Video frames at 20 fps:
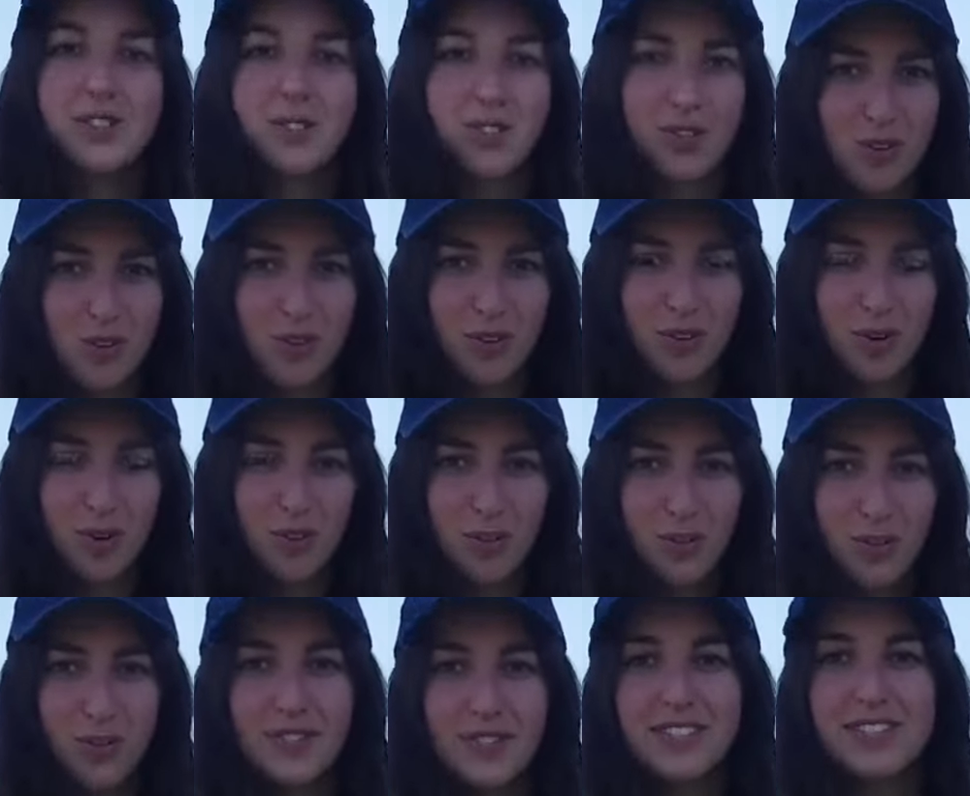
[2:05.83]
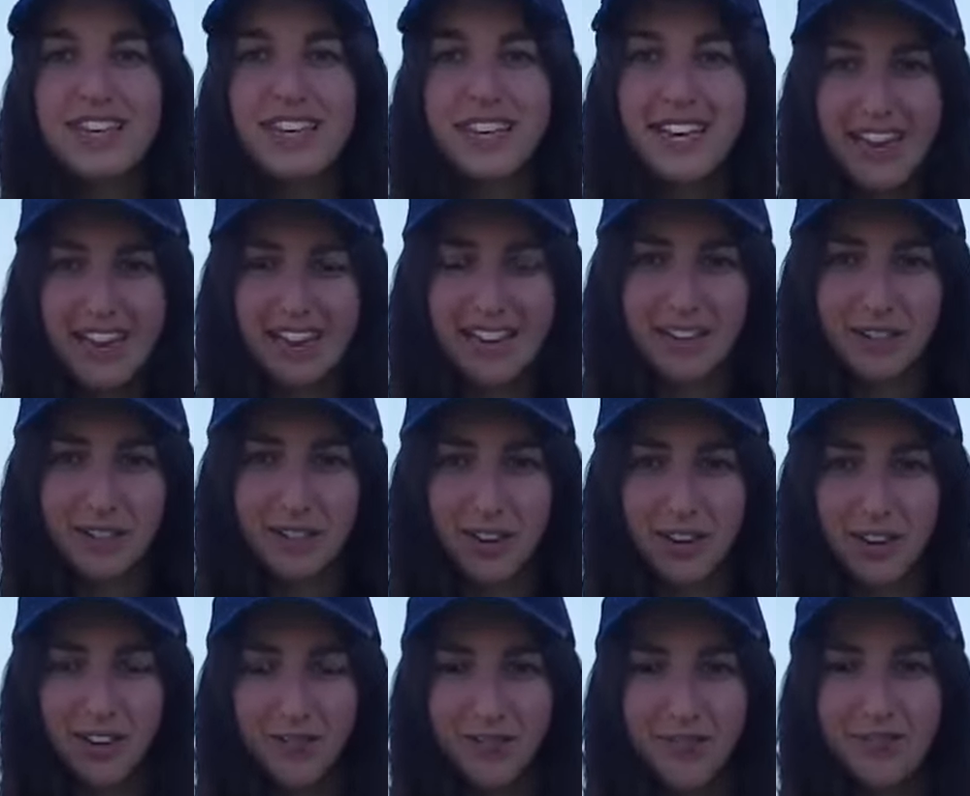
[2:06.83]
sur le campus et à
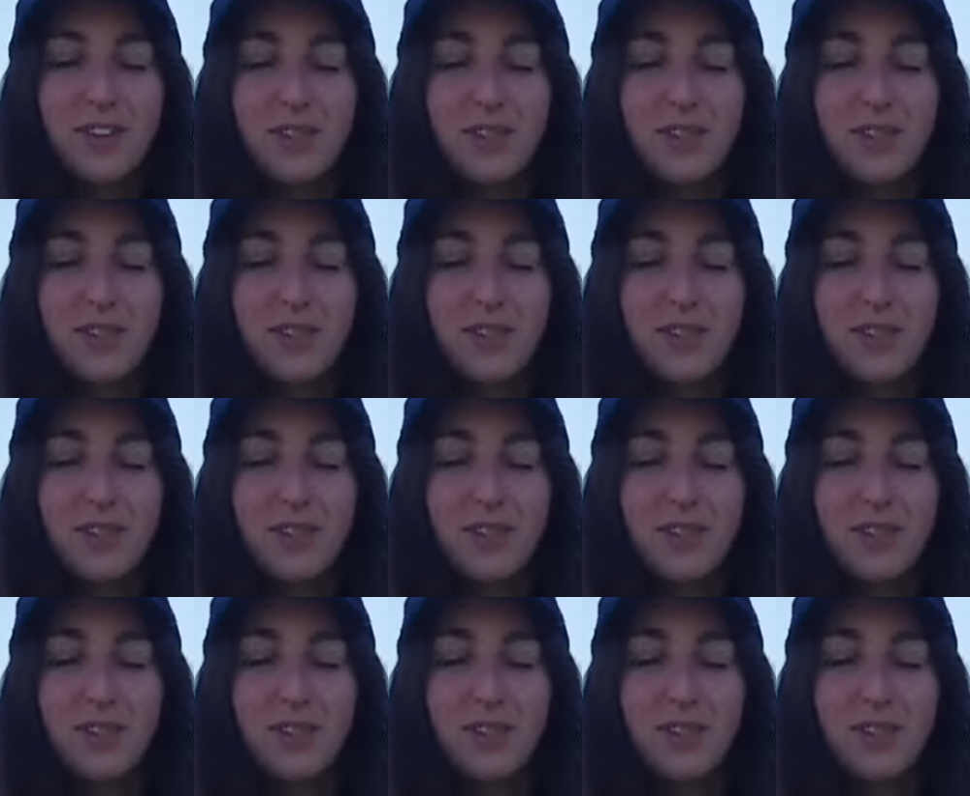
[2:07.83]
l'école.